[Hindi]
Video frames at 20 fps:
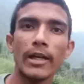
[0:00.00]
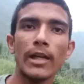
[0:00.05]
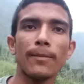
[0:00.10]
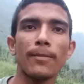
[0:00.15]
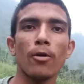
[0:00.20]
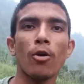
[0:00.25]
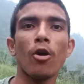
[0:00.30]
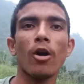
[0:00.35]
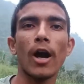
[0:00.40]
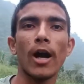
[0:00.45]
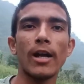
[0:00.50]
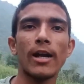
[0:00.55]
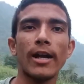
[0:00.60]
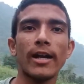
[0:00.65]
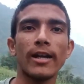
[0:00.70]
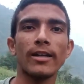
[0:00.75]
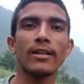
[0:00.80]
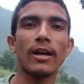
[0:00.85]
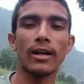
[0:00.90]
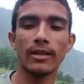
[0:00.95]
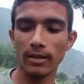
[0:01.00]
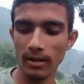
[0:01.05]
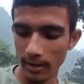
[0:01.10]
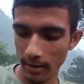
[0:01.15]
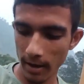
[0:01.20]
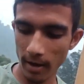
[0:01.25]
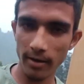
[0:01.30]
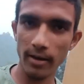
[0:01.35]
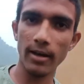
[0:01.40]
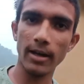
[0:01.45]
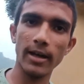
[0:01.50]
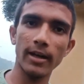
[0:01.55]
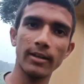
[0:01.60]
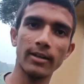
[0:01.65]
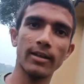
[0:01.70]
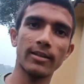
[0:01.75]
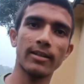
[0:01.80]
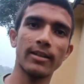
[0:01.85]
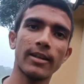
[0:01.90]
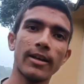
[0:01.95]
लेकिन अपने को गाय लेने के लिए आधा ले यार लेट
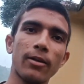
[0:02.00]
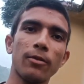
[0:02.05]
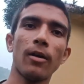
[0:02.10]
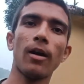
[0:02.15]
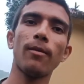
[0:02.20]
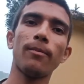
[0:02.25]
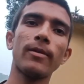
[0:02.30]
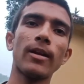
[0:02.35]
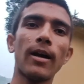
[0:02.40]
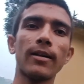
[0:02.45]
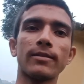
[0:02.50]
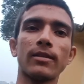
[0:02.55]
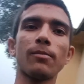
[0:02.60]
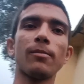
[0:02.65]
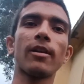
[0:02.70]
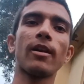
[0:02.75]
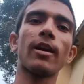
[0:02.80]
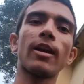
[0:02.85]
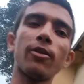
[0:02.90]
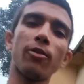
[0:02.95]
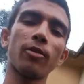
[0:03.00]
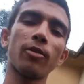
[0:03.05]
कर देंगे वहाँ पर रास्ते में खड़े